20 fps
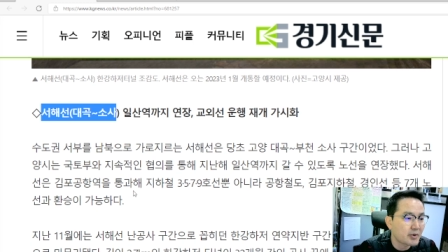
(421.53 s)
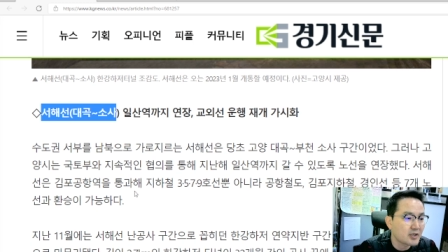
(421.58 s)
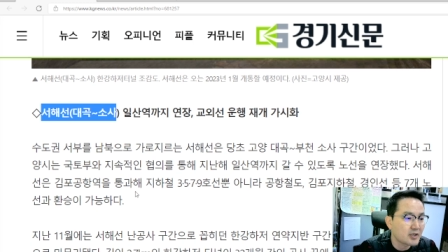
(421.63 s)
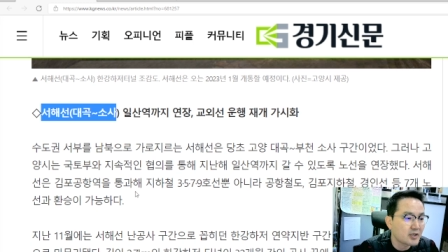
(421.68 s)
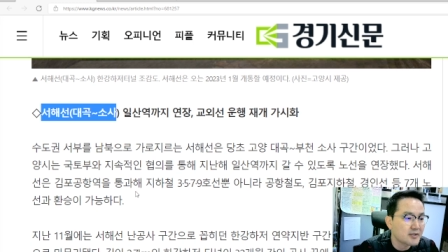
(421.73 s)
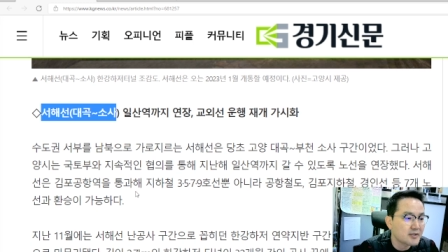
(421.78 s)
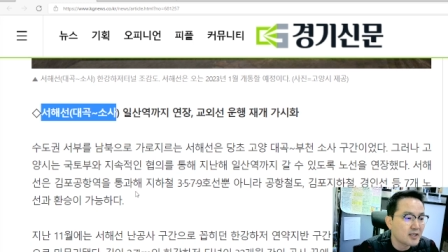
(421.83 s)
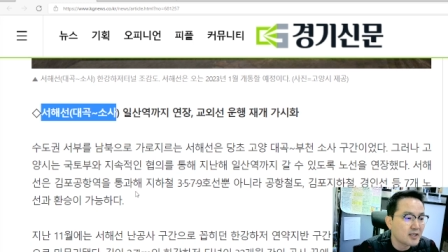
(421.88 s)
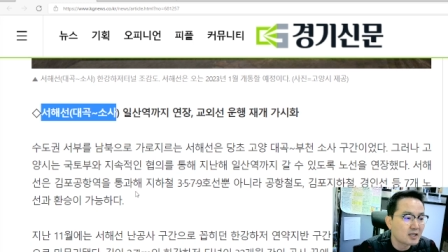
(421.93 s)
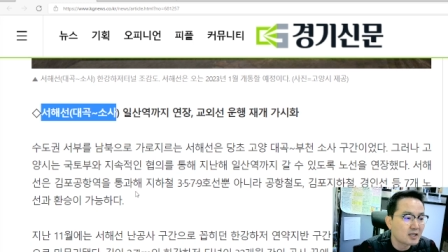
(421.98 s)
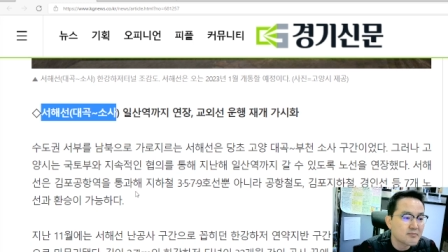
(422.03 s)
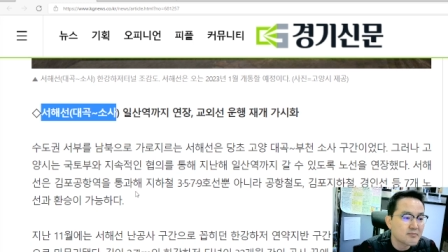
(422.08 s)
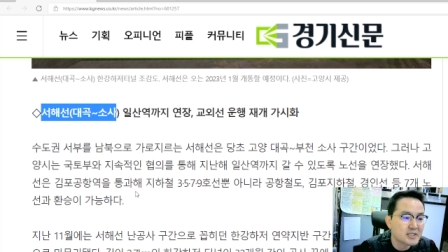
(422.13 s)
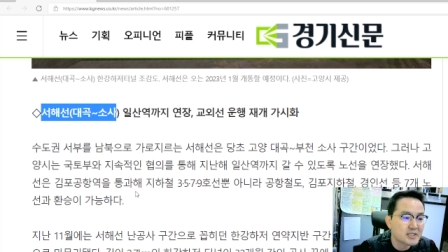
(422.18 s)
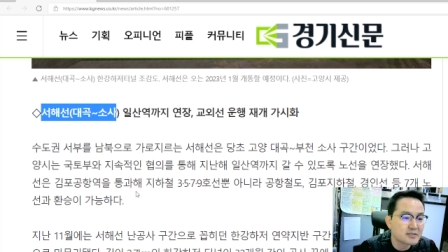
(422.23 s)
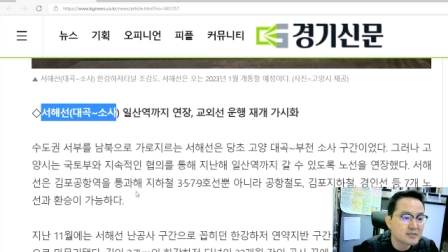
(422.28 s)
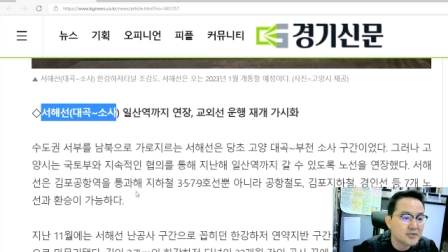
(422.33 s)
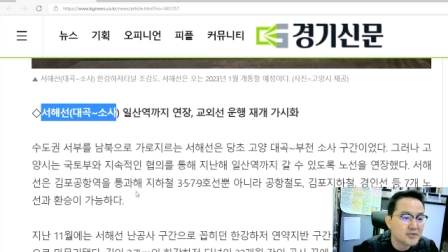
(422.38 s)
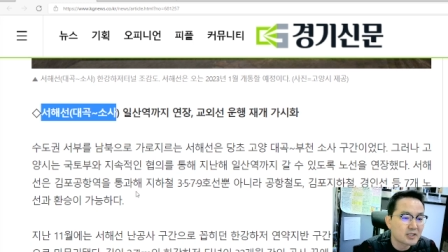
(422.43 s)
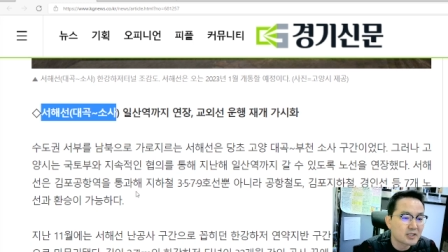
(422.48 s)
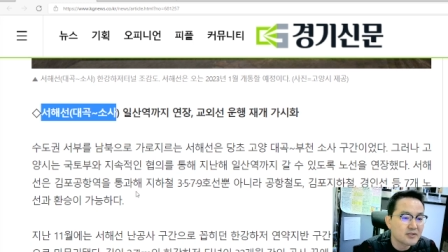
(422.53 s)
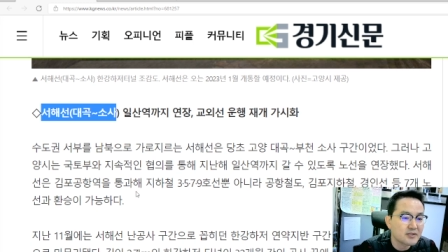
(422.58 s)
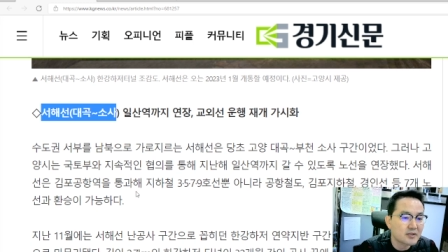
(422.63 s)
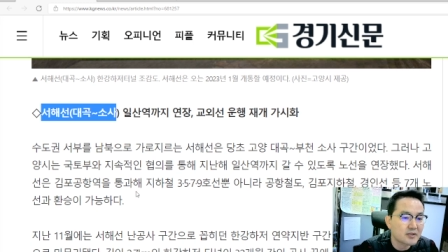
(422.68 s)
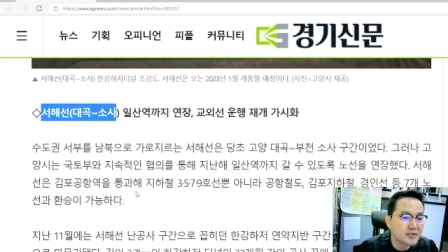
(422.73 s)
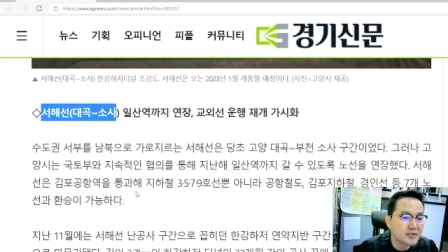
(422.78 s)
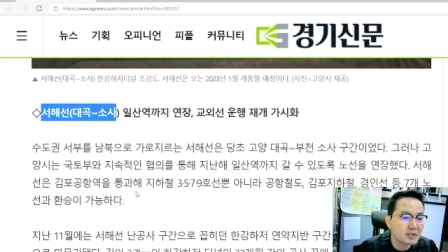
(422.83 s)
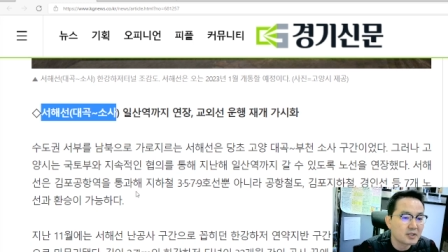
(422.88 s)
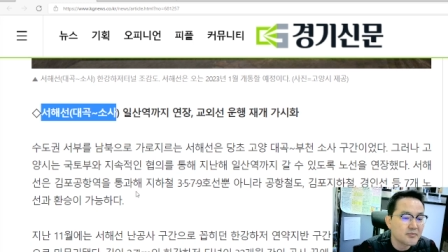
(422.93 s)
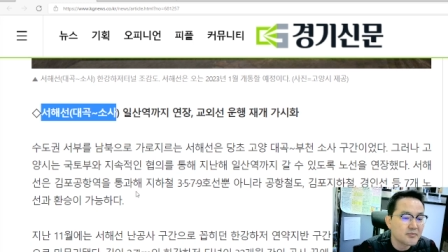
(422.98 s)
한다라는 말씀을 제가 드렸기
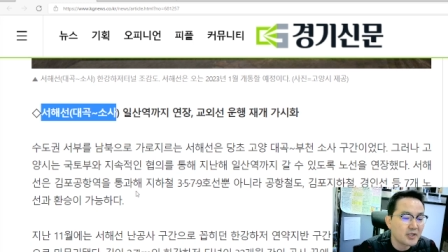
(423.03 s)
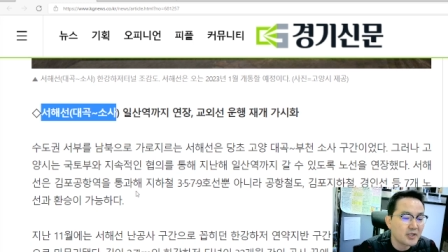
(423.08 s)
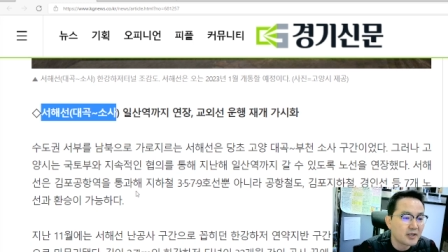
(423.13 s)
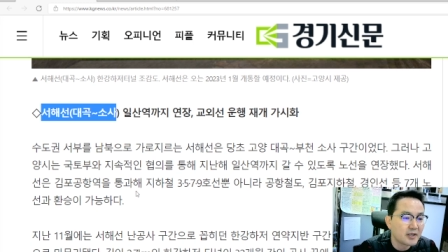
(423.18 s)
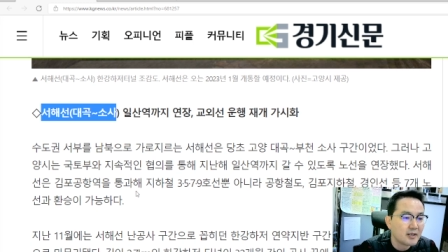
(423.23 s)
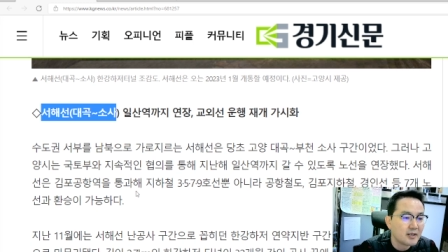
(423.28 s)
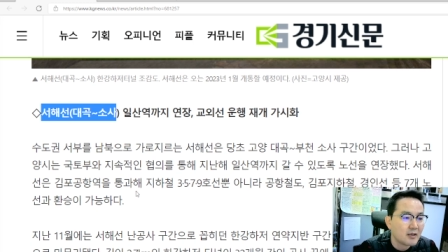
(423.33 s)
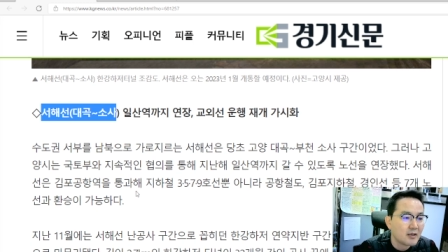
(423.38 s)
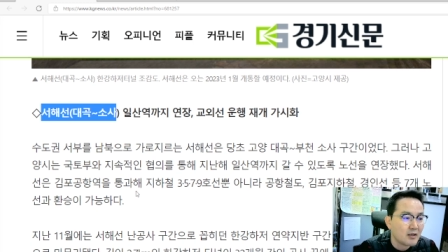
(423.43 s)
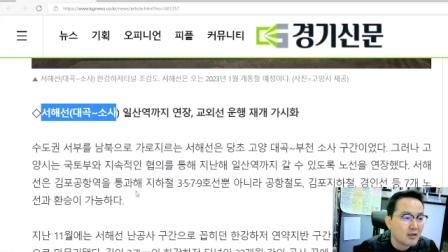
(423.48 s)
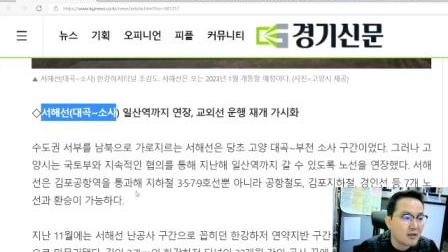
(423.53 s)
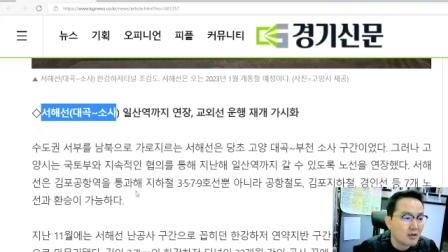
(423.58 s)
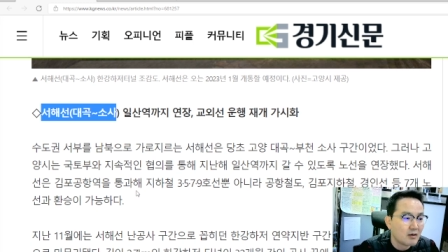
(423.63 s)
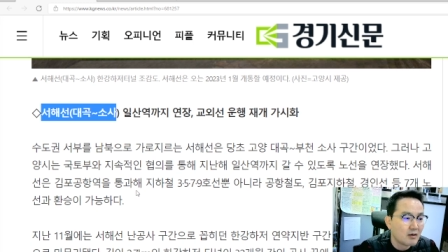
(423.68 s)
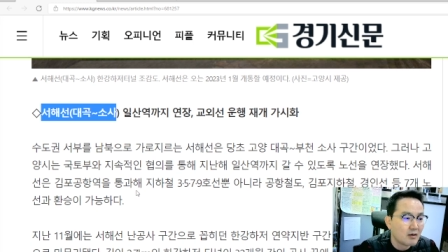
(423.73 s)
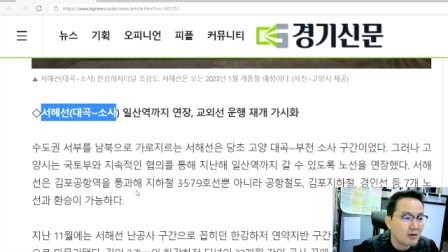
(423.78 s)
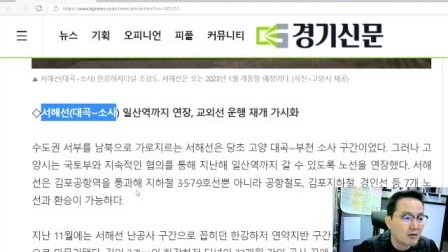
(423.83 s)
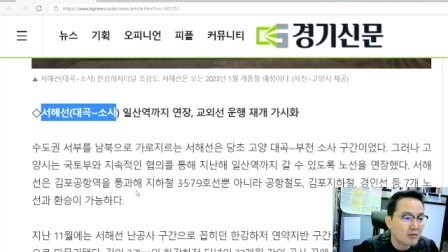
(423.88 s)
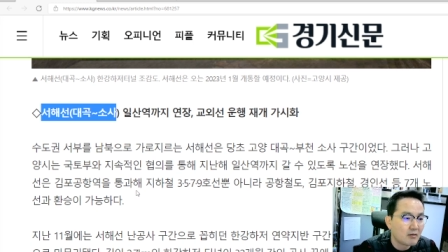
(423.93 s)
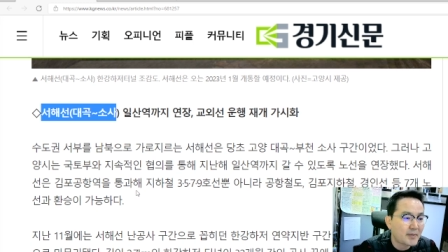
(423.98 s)
때문에 어,